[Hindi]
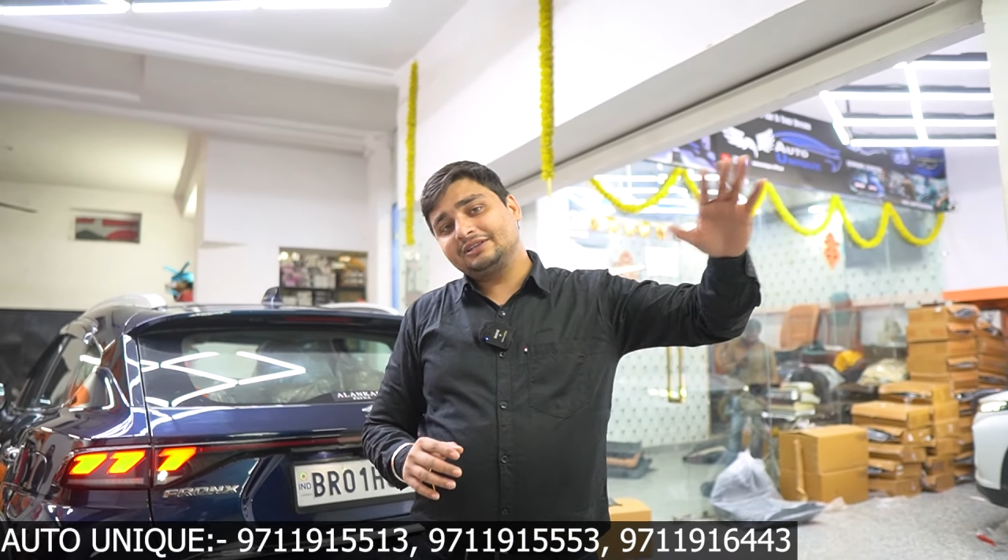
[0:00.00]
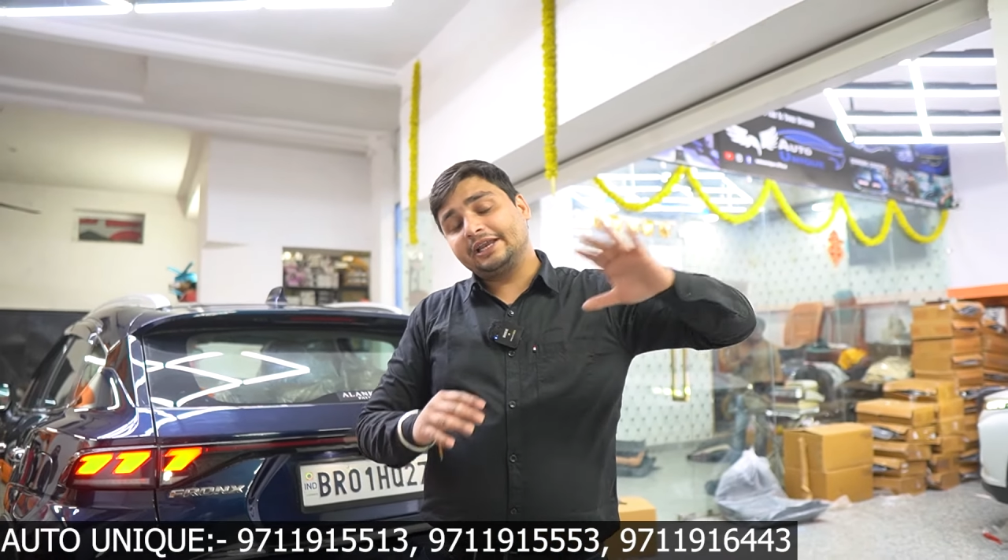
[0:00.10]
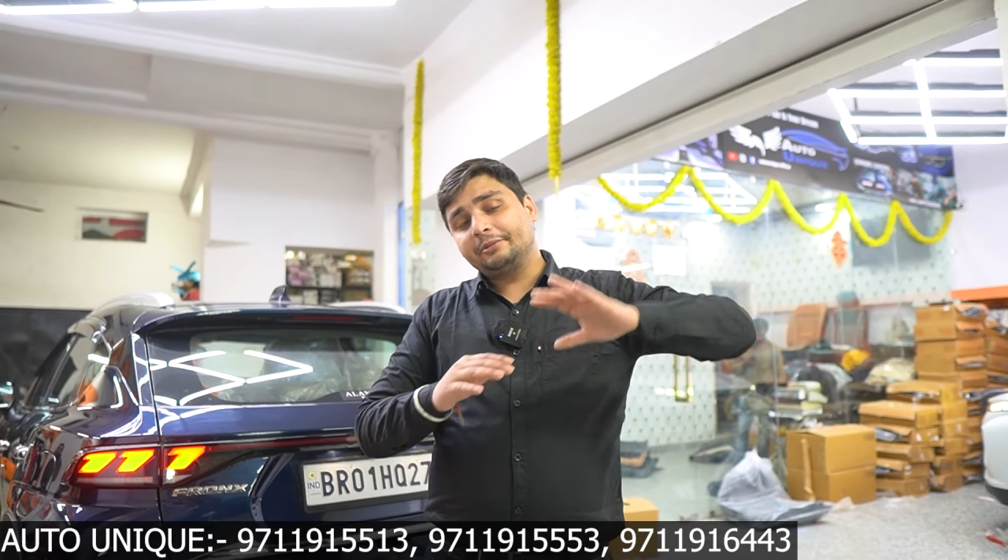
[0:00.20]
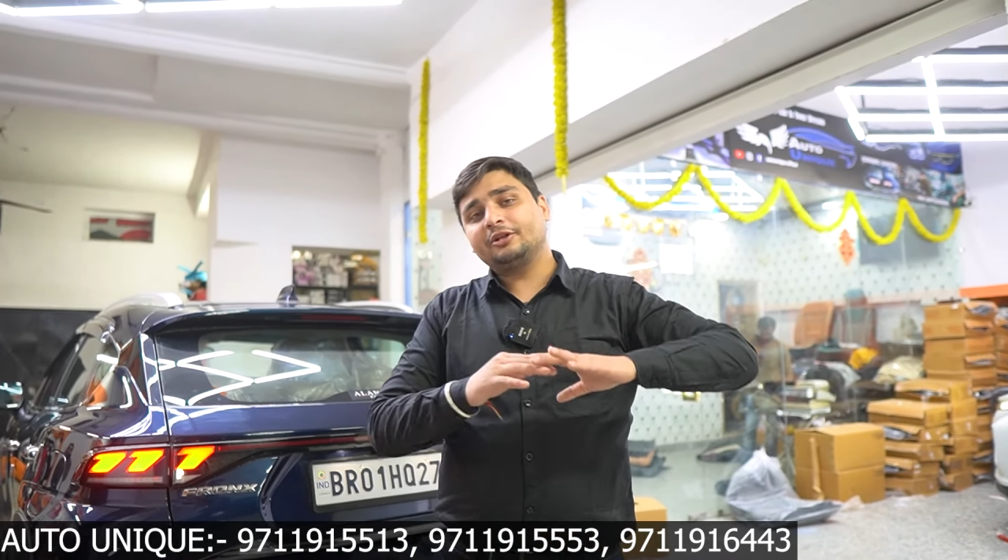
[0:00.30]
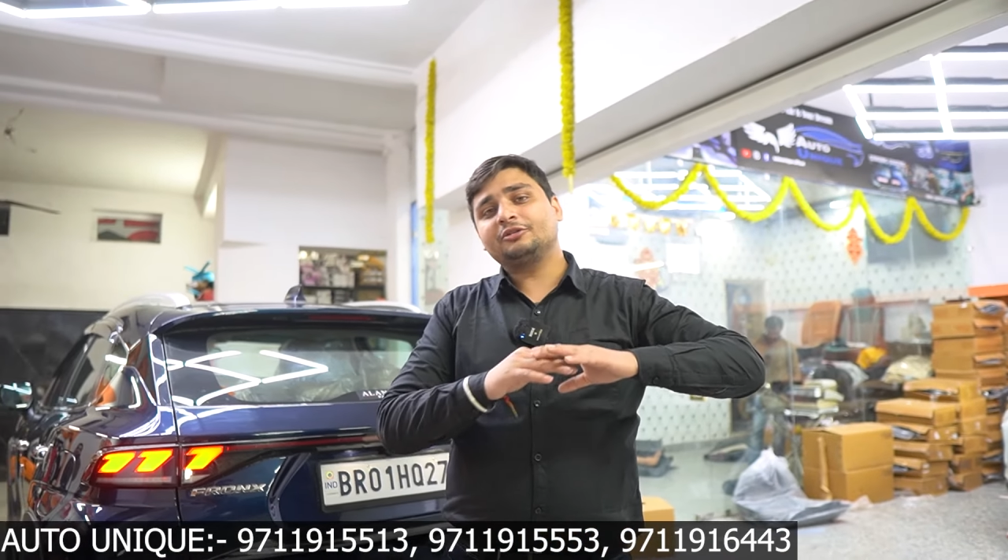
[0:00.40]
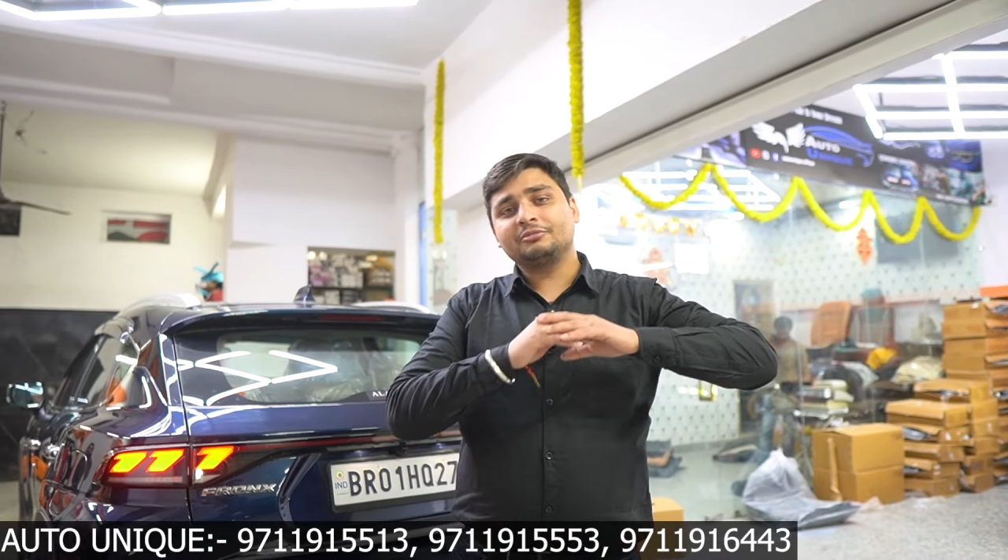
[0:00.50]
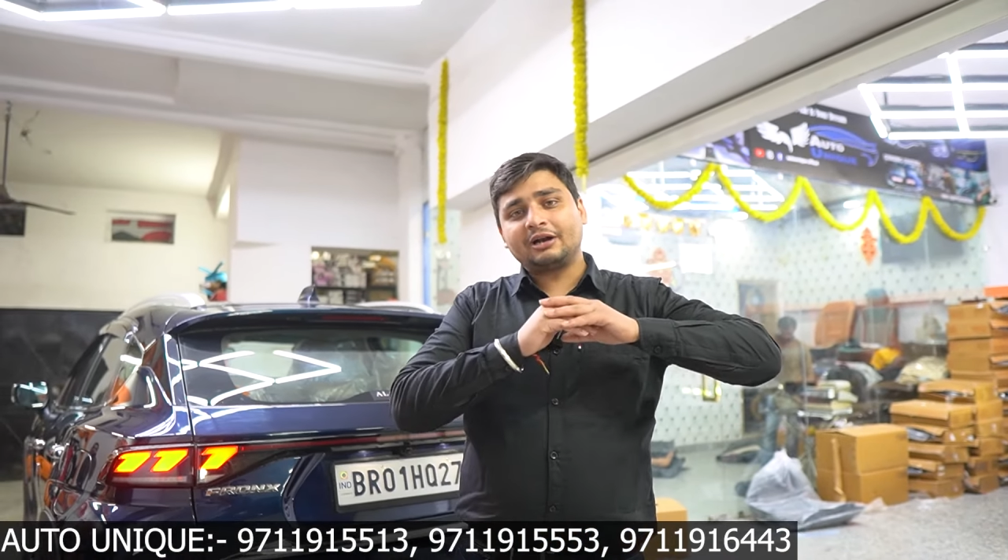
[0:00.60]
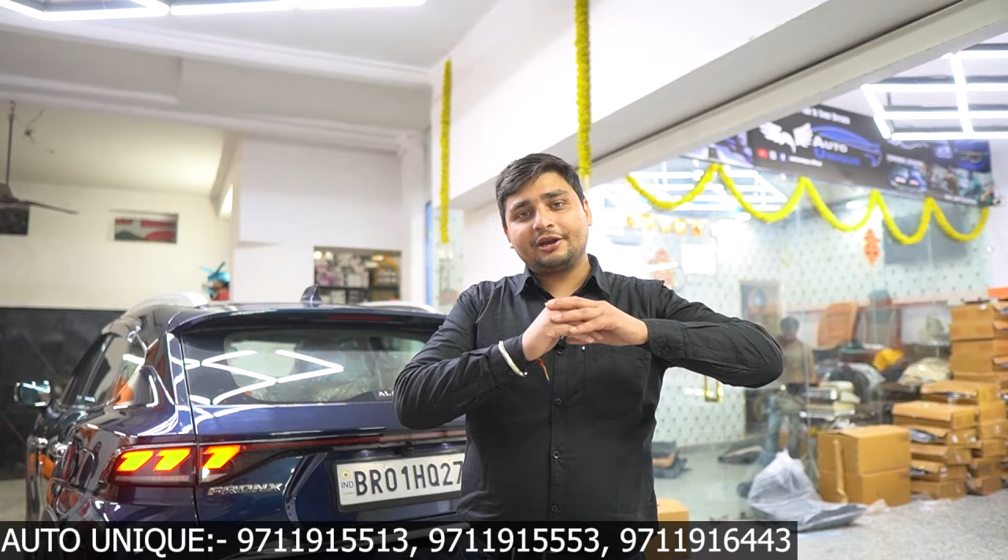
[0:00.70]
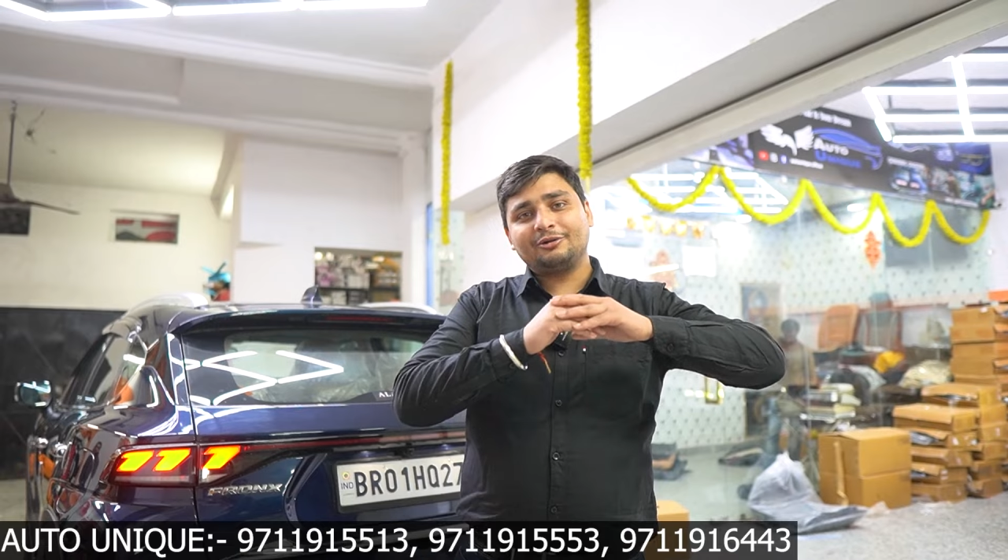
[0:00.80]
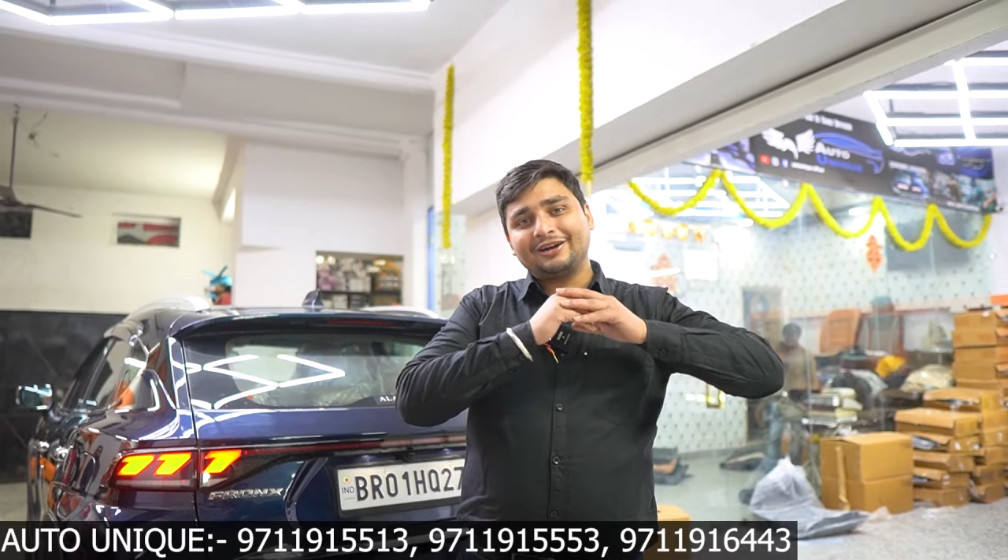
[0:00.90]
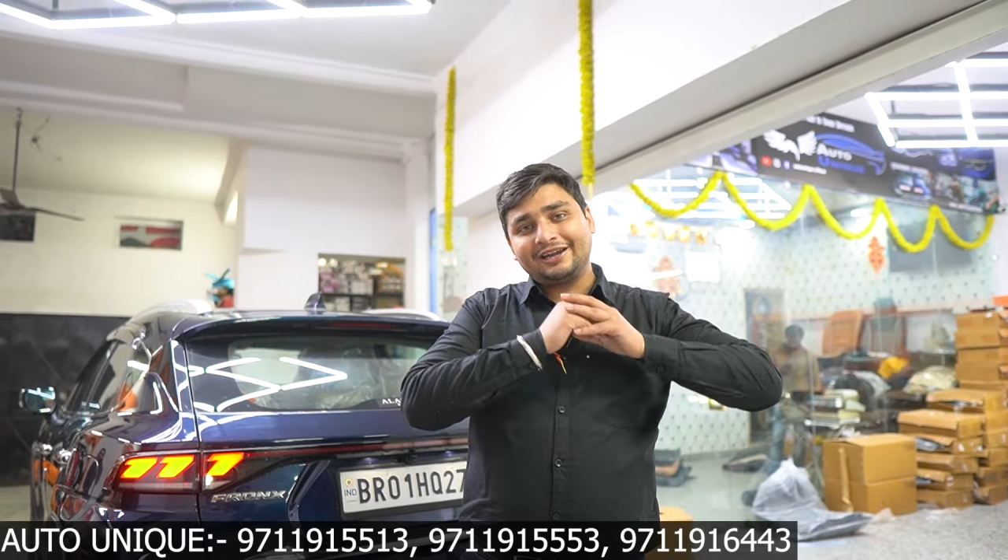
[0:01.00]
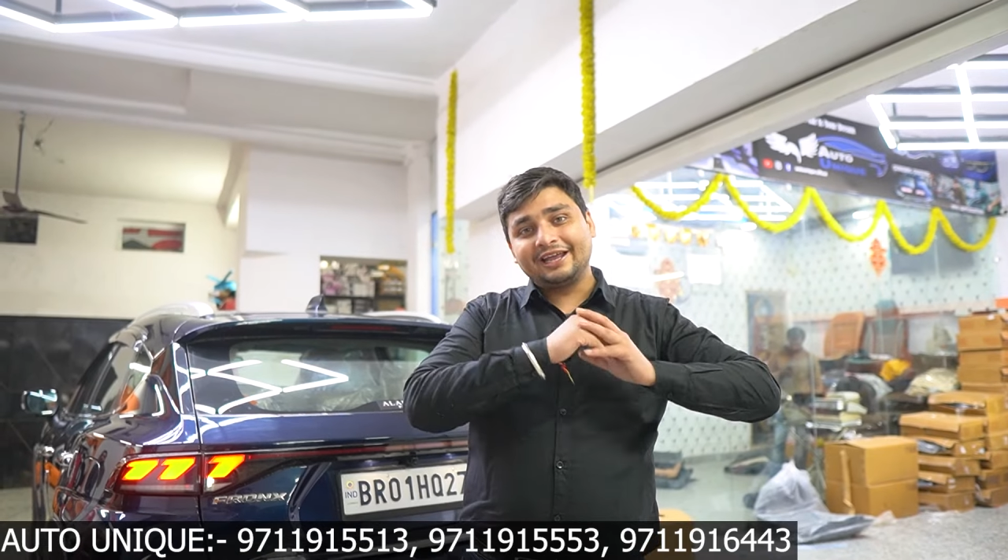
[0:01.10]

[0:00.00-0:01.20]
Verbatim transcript: दिन में तो गाड़ियों का